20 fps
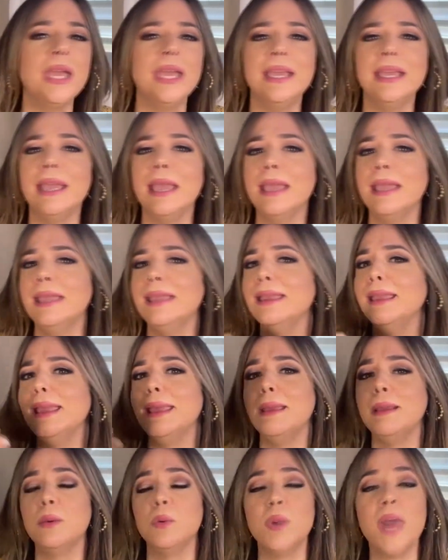
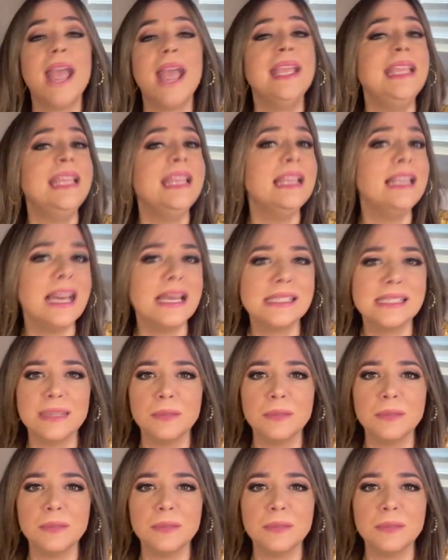en, una isla,